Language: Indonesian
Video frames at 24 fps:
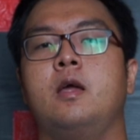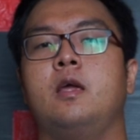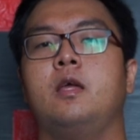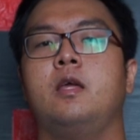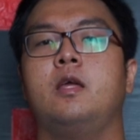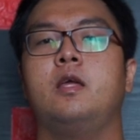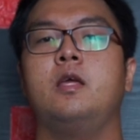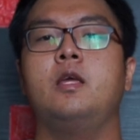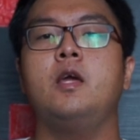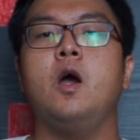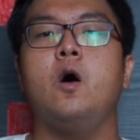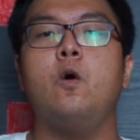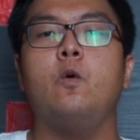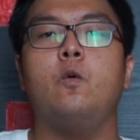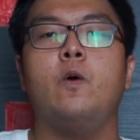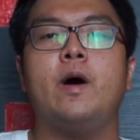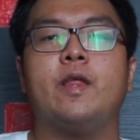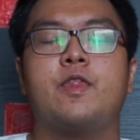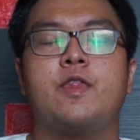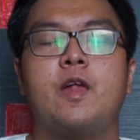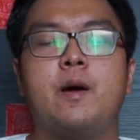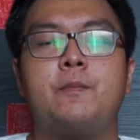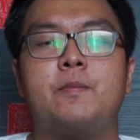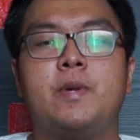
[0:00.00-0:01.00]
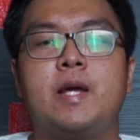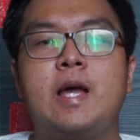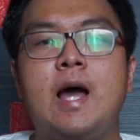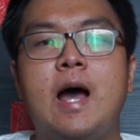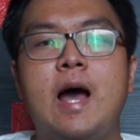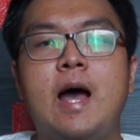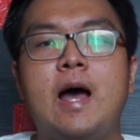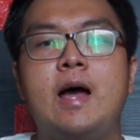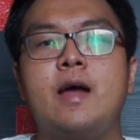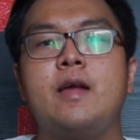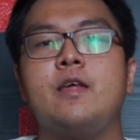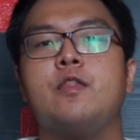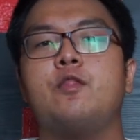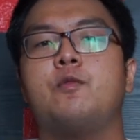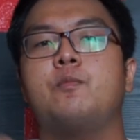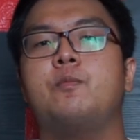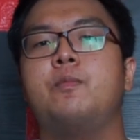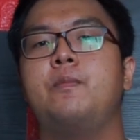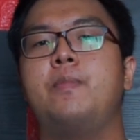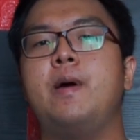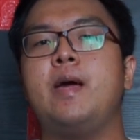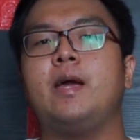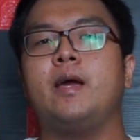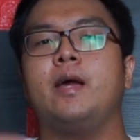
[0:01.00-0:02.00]
Yo, what's up guys?
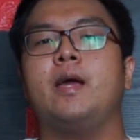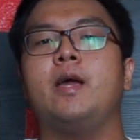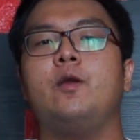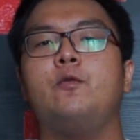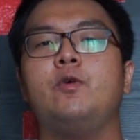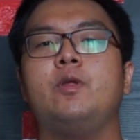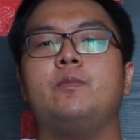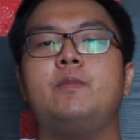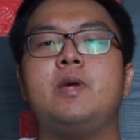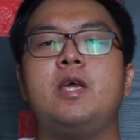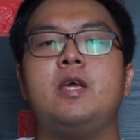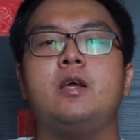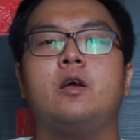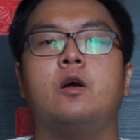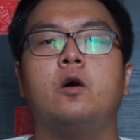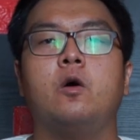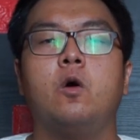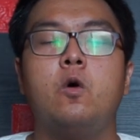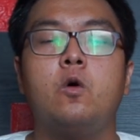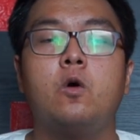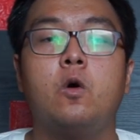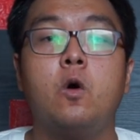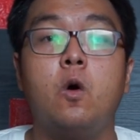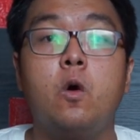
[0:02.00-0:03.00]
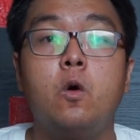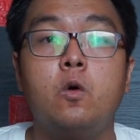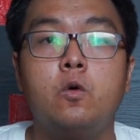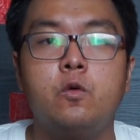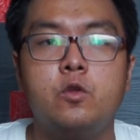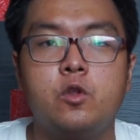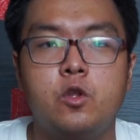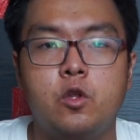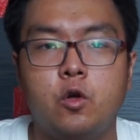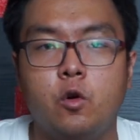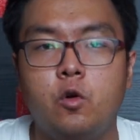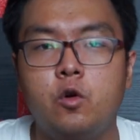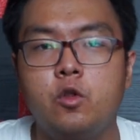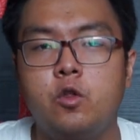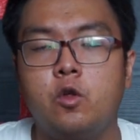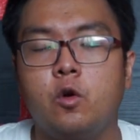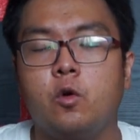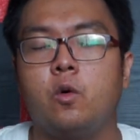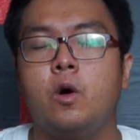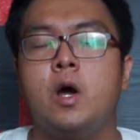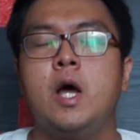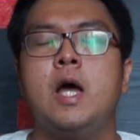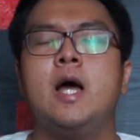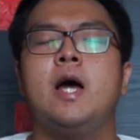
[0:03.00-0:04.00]
Back again with me, Coco
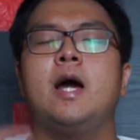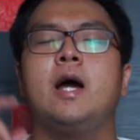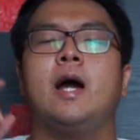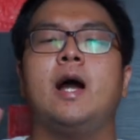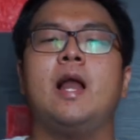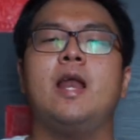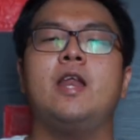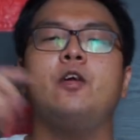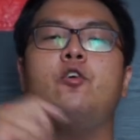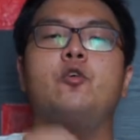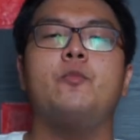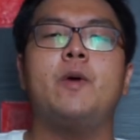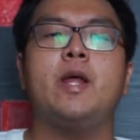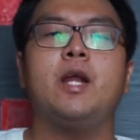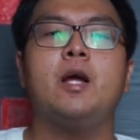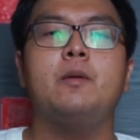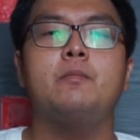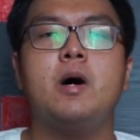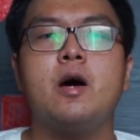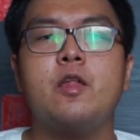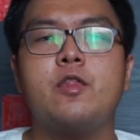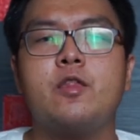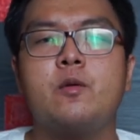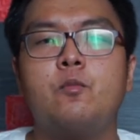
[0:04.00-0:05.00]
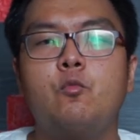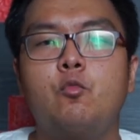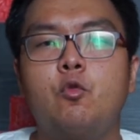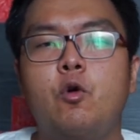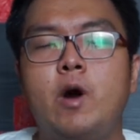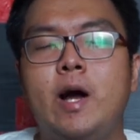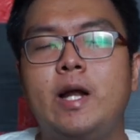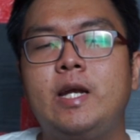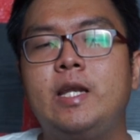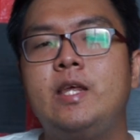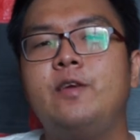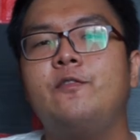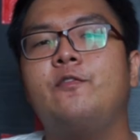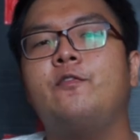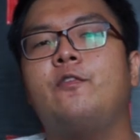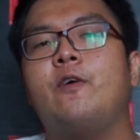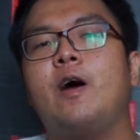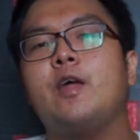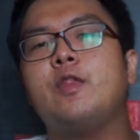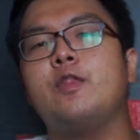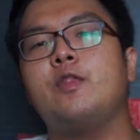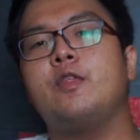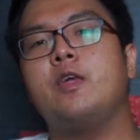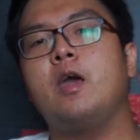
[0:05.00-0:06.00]
Jojo. Kali ini gue pengen ngebahas sebuah
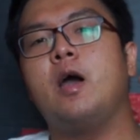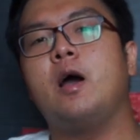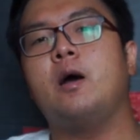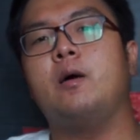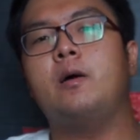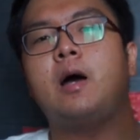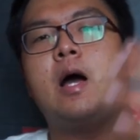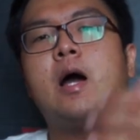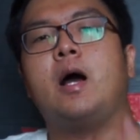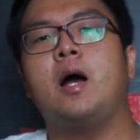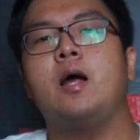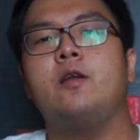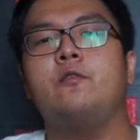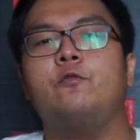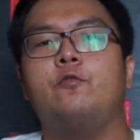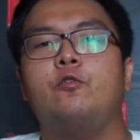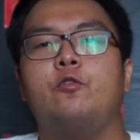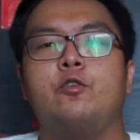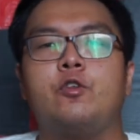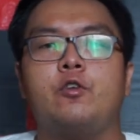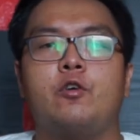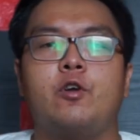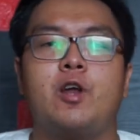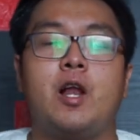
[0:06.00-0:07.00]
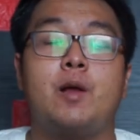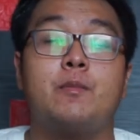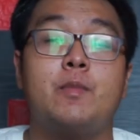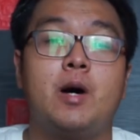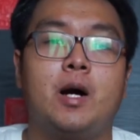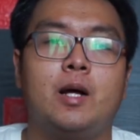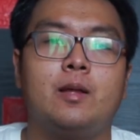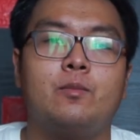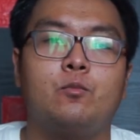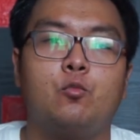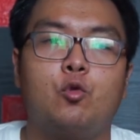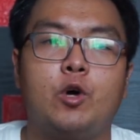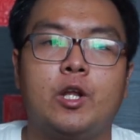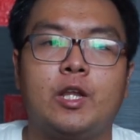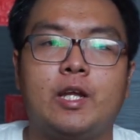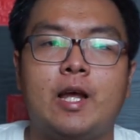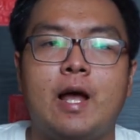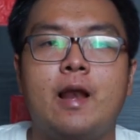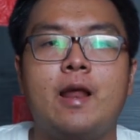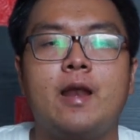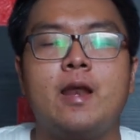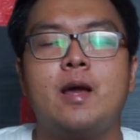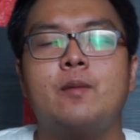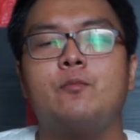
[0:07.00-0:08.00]
device yang akan fungsional banget buat
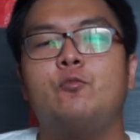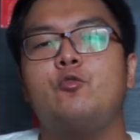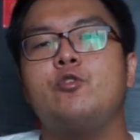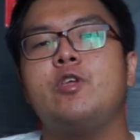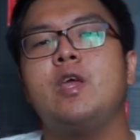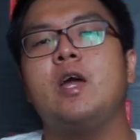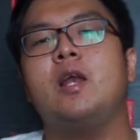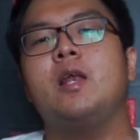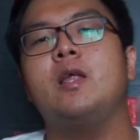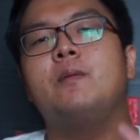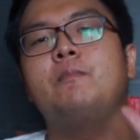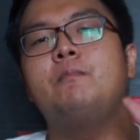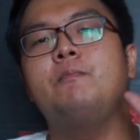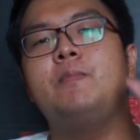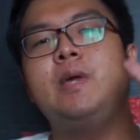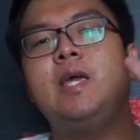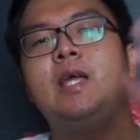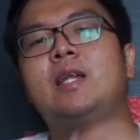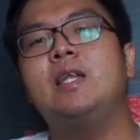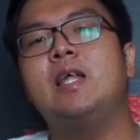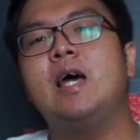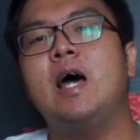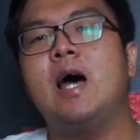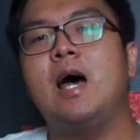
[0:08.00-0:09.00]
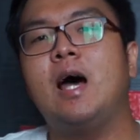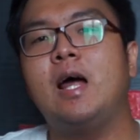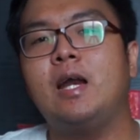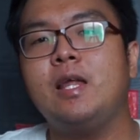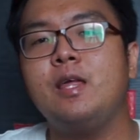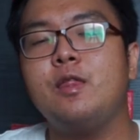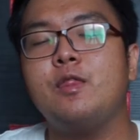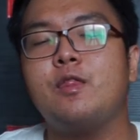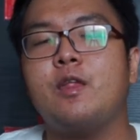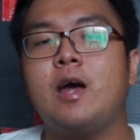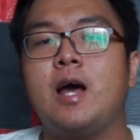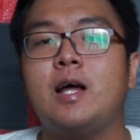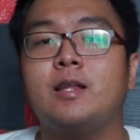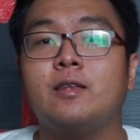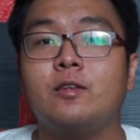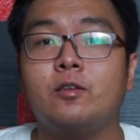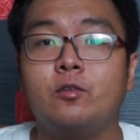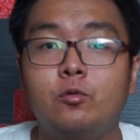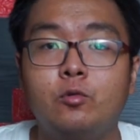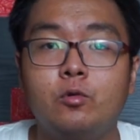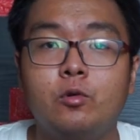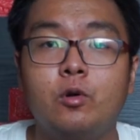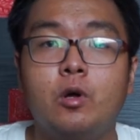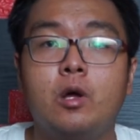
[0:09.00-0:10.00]
kalian yang punya lebih dari
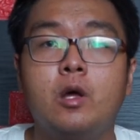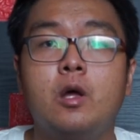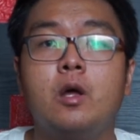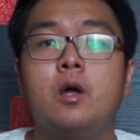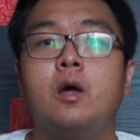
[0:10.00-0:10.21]
satu